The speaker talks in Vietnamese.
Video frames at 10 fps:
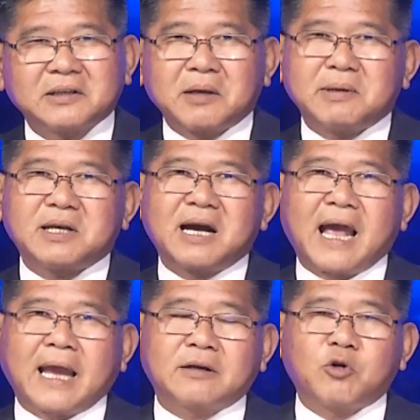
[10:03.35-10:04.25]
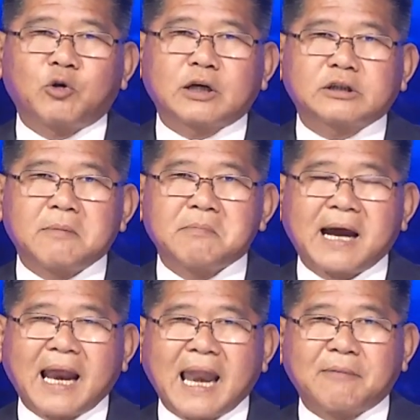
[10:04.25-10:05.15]
Thế bây giờ ngài Donald Trump mà
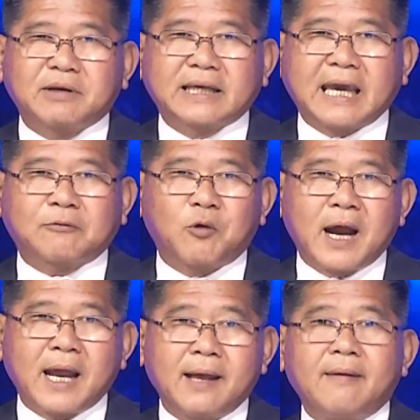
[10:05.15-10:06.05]
ngài làm thì kẹt quá.